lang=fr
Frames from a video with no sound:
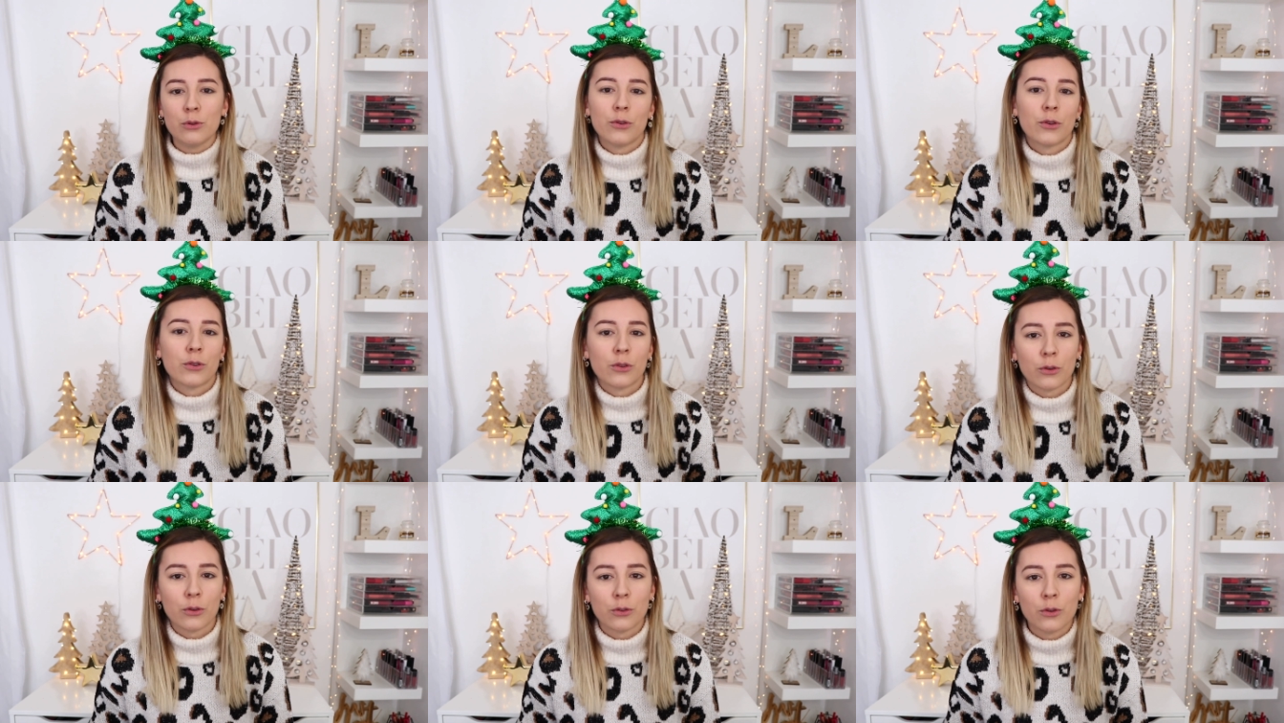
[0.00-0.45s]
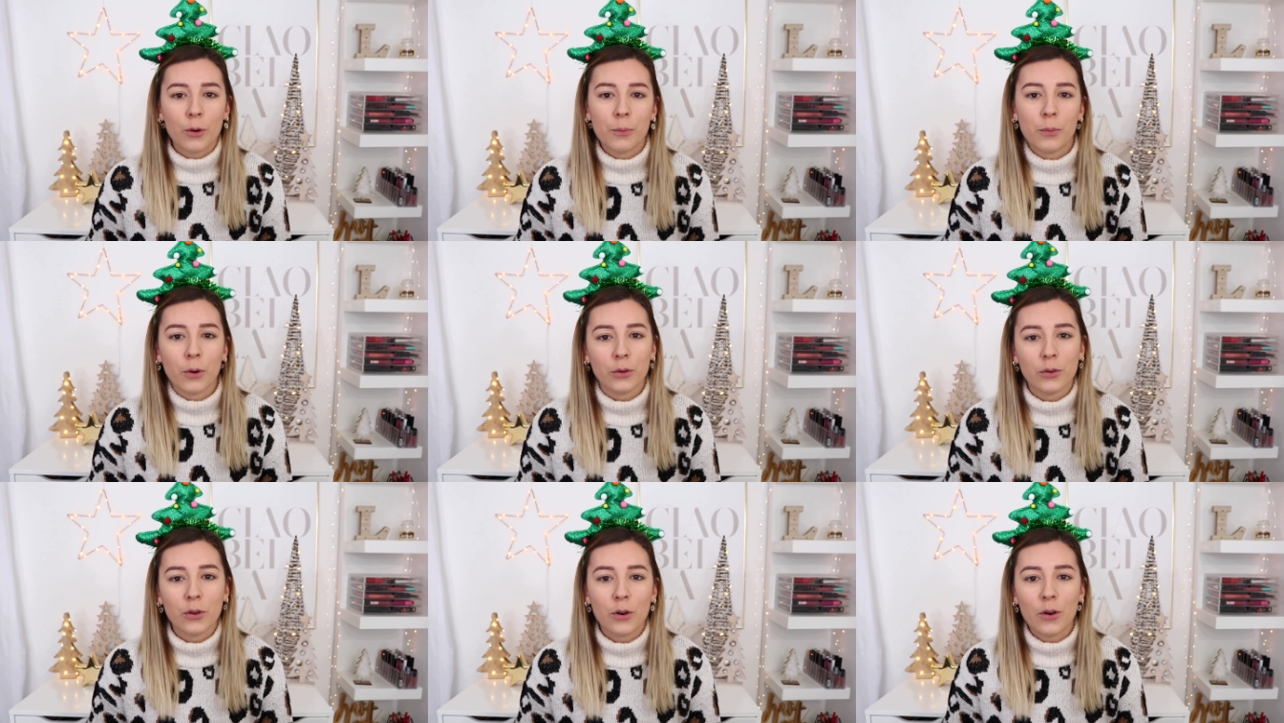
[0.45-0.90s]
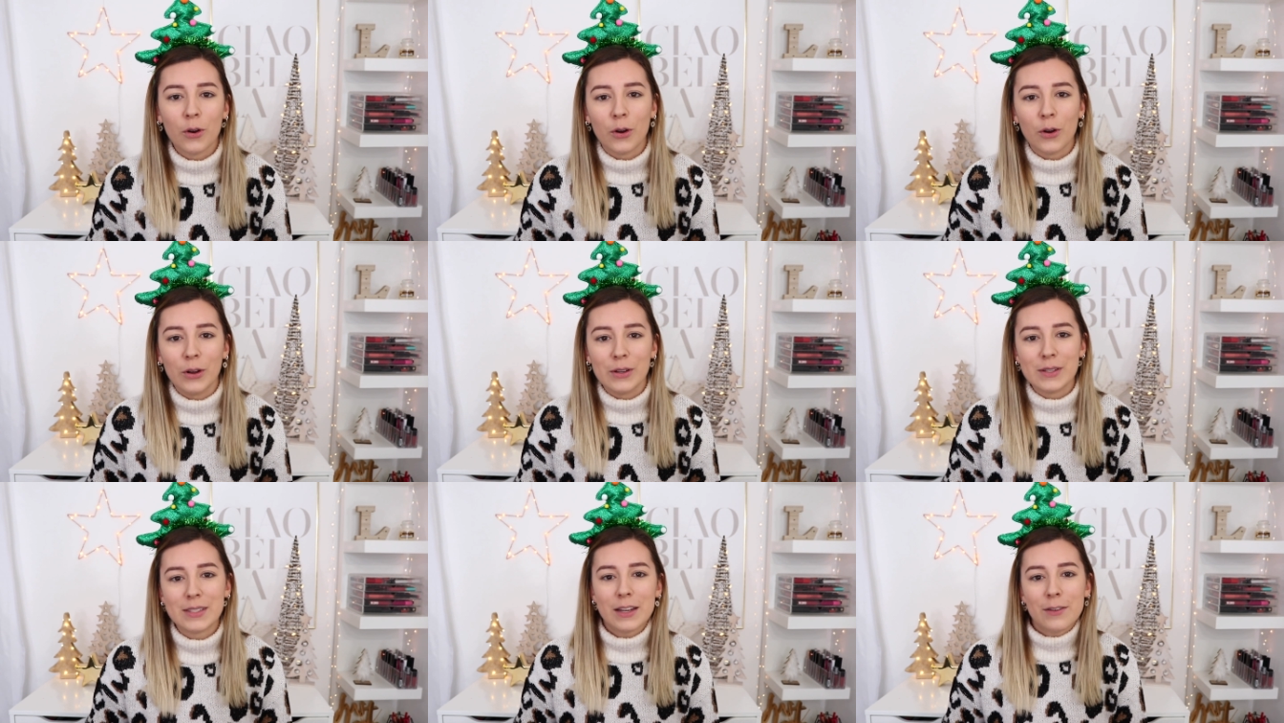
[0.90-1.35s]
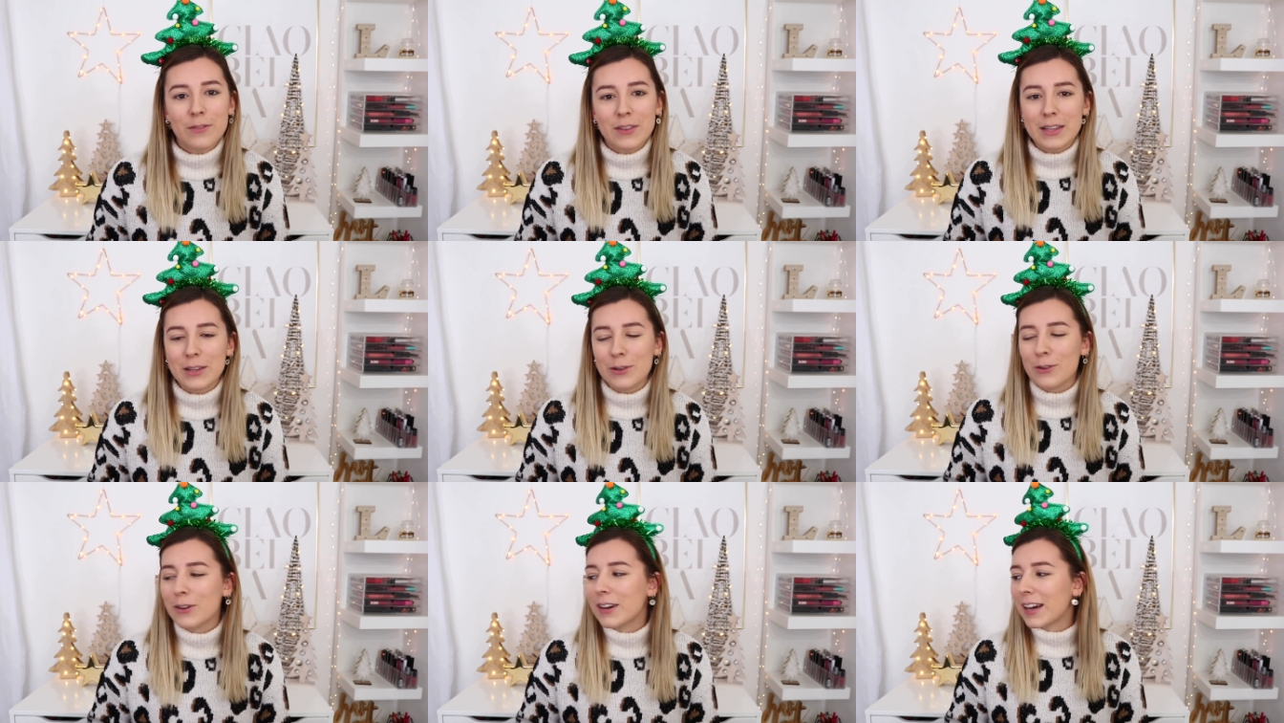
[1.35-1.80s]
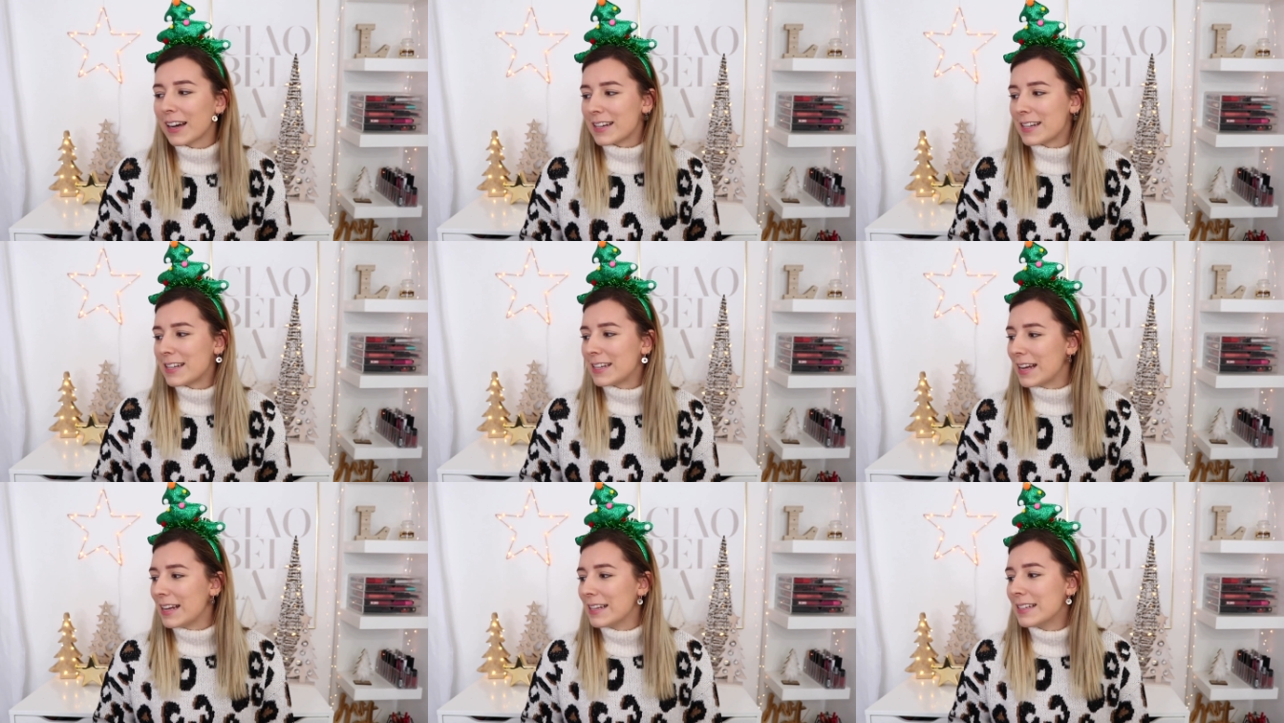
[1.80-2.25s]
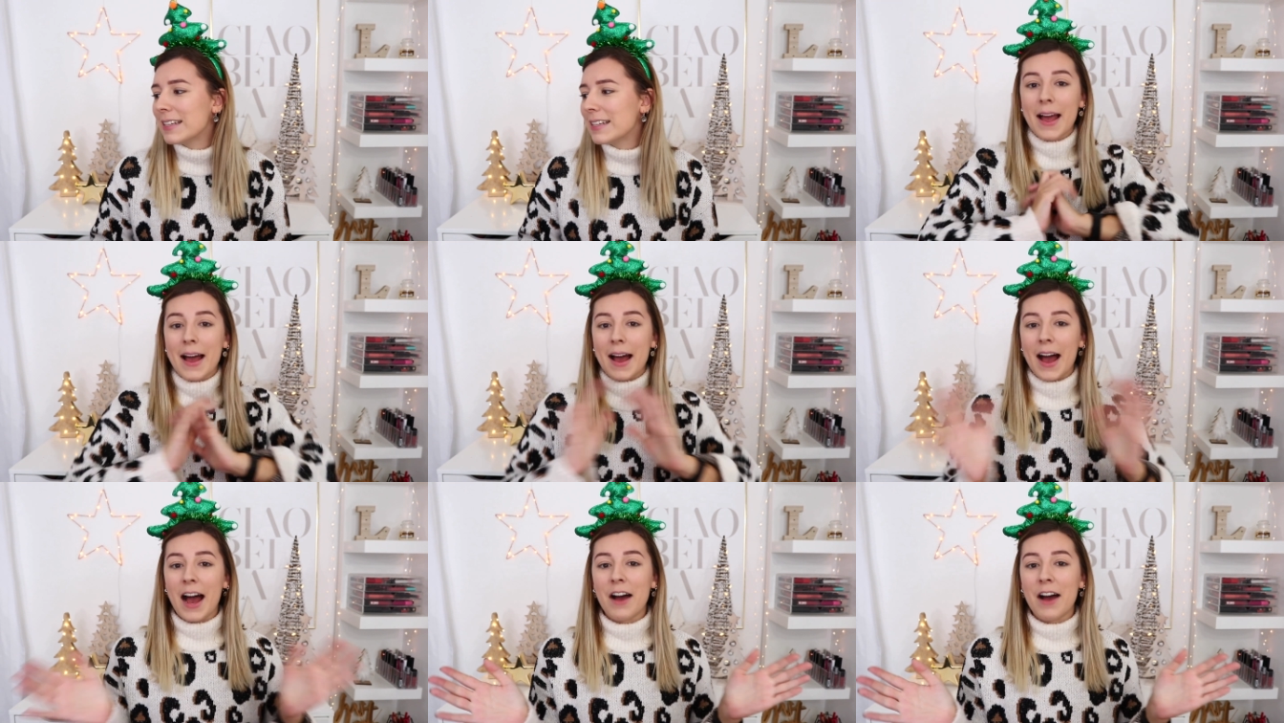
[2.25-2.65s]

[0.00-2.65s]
temps en temps pendant ces vidéos crash test.